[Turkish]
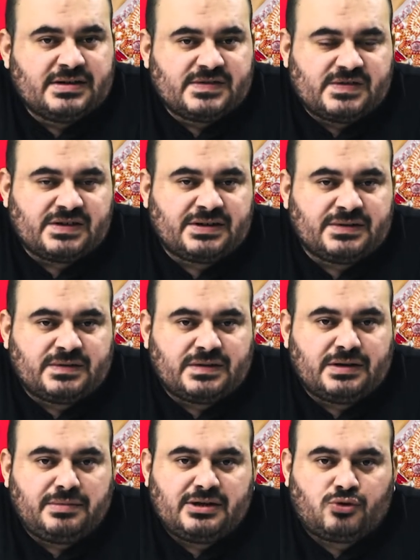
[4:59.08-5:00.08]

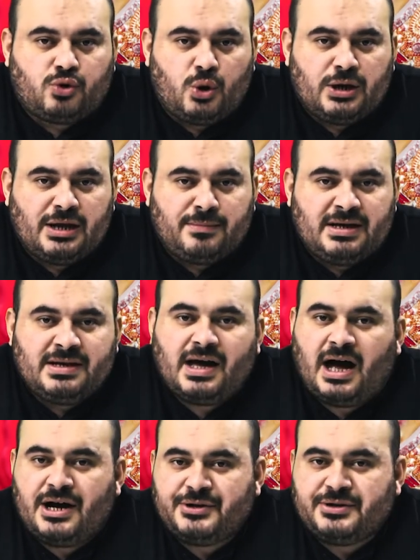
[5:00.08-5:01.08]
sıkıntılı bir dönemin
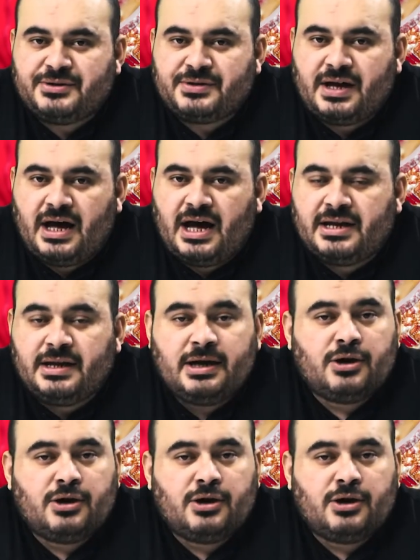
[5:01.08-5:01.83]
ardından